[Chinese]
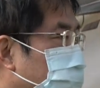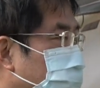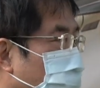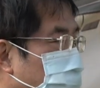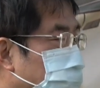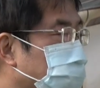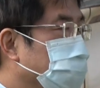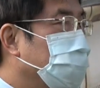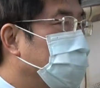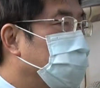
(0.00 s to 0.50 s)

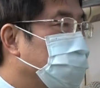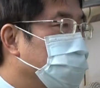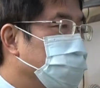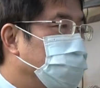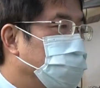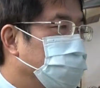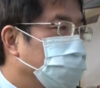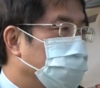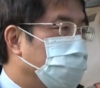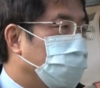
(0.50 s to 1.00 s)
荣景可
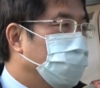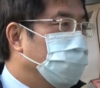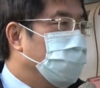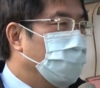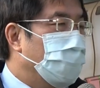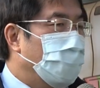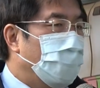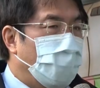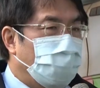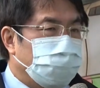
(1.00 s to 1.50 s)
期的
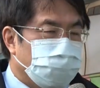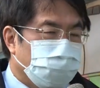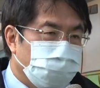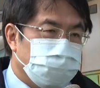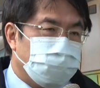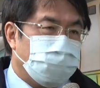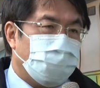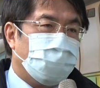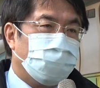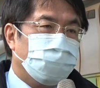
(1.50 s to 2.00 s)
啊。
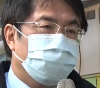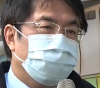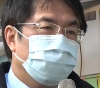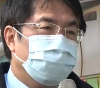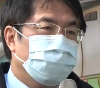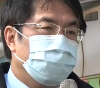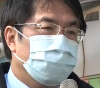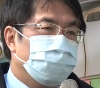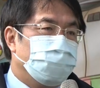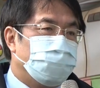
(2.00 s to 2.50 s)
荣景
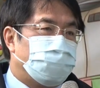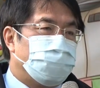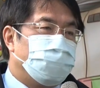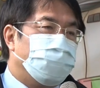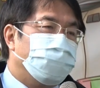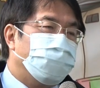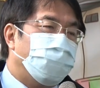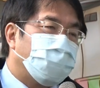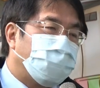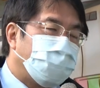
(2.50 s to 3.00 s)
是
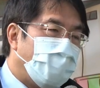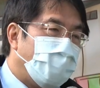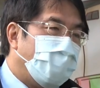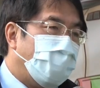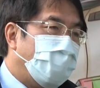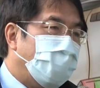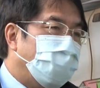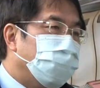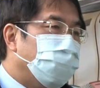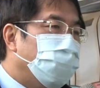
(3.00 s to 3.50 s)
希望带
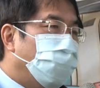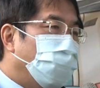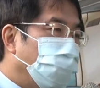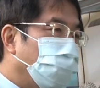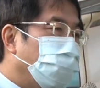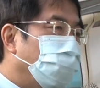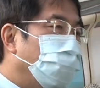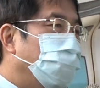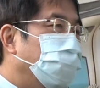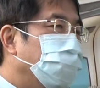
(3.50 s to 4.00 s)
来活
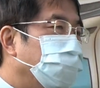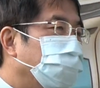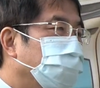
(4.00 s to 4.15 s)
络，